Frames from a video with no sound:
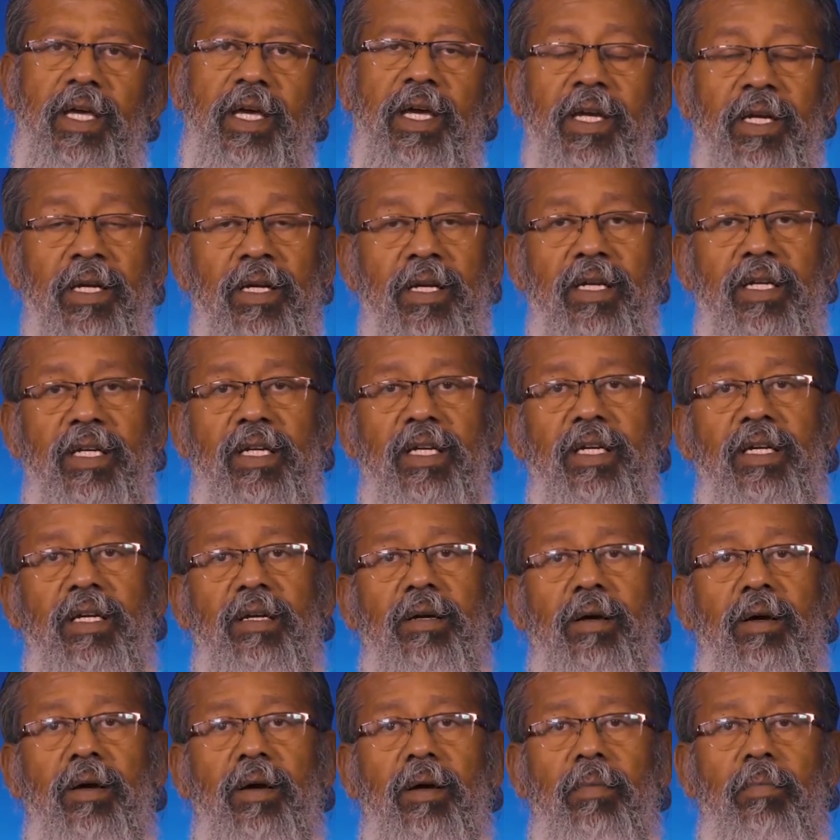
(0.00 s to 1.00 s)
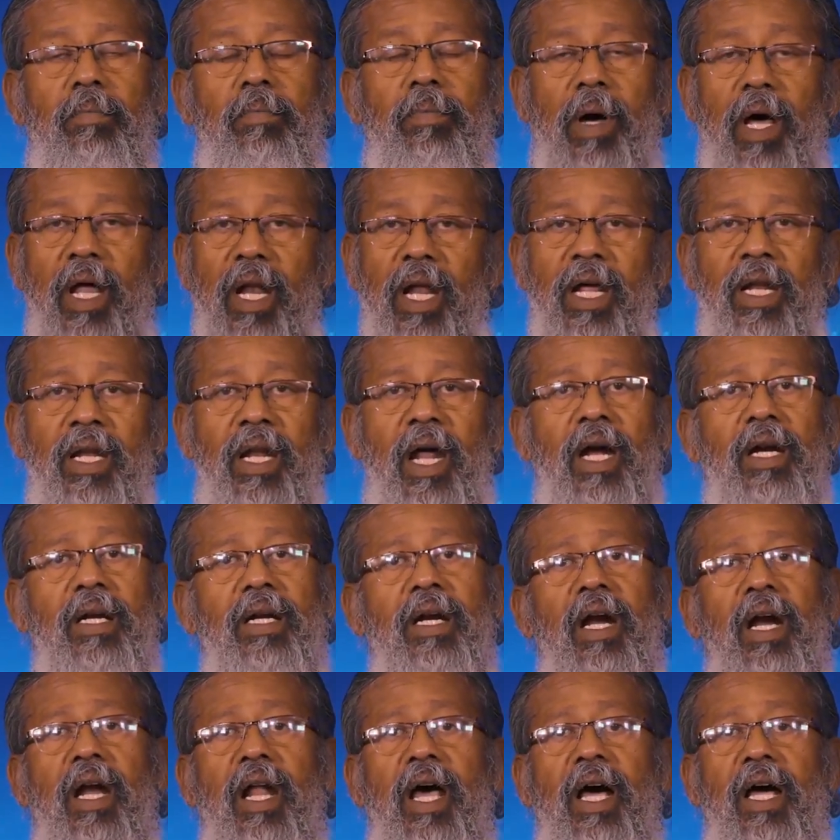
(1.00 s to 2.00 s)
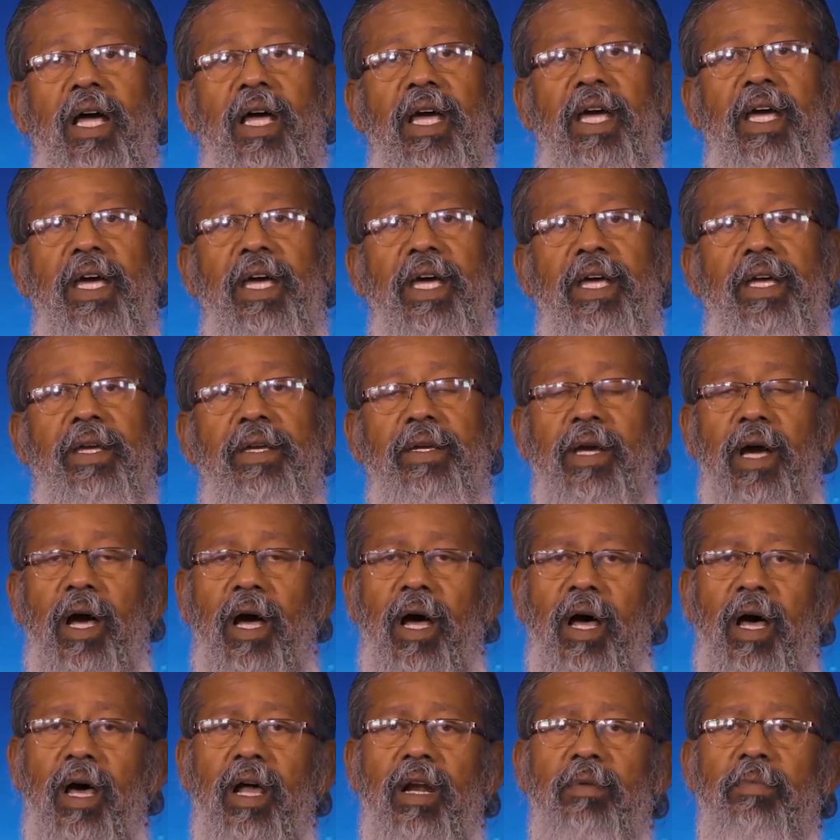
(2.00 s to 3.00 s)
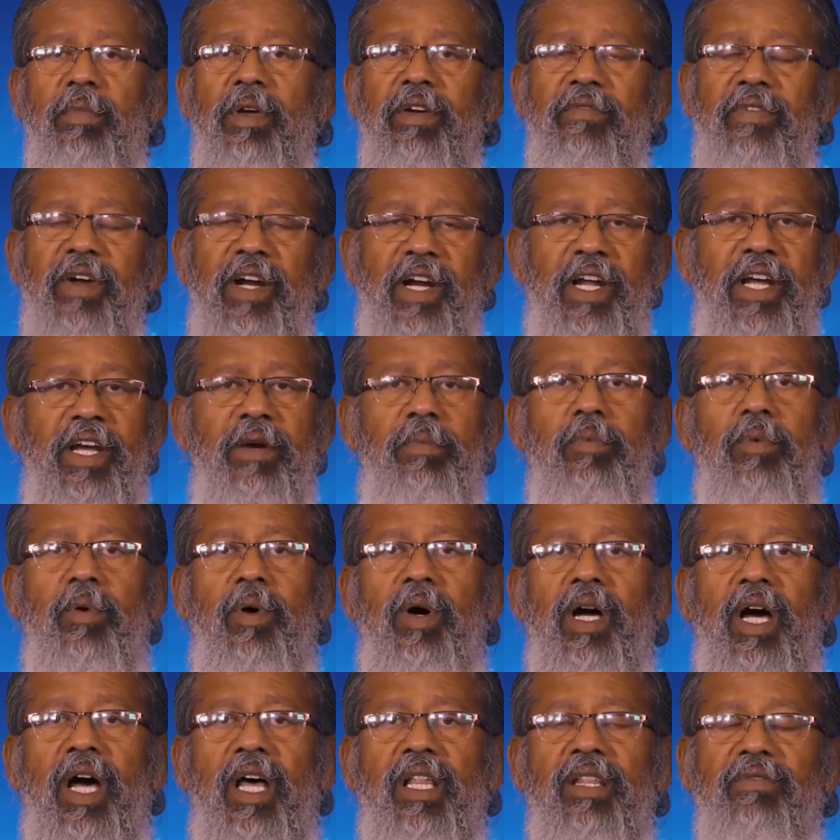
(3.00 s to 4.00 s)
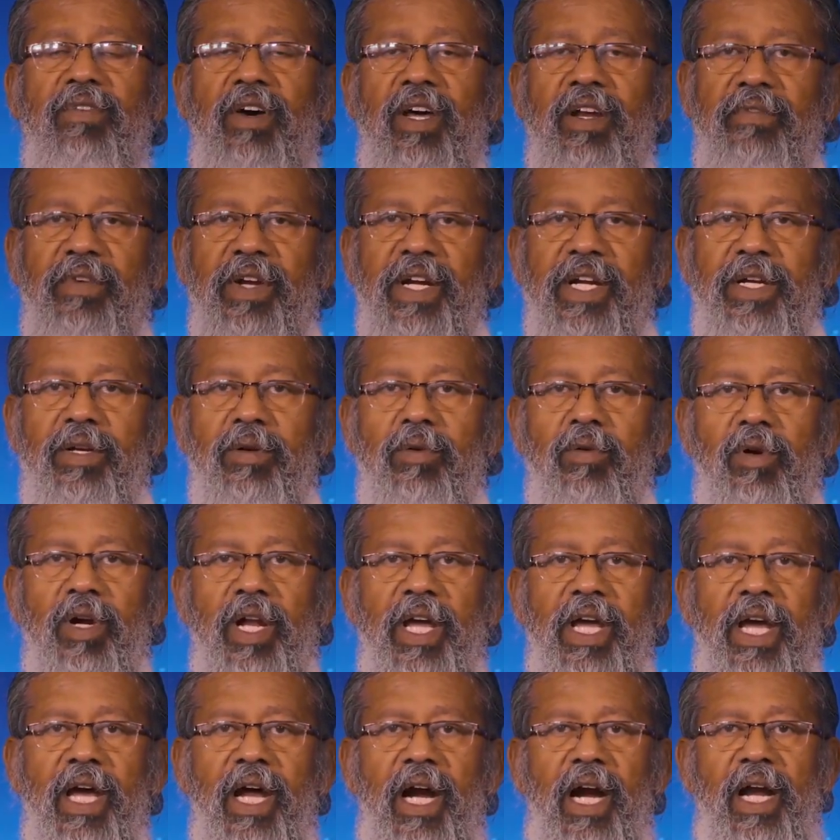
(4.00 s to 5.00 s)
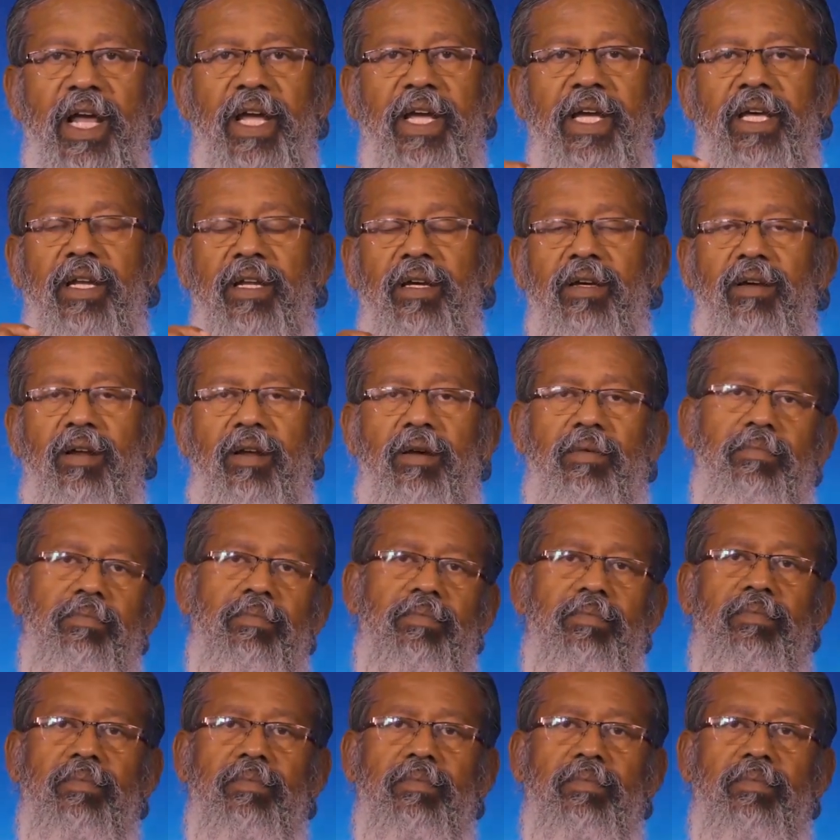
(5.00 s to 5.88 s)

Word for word: இன்று பல நாட்களாக யாருமே வெளியே போகாதவாறு வீட்டுக்குள்ளேயே அடங்கியிருக்கிறோம்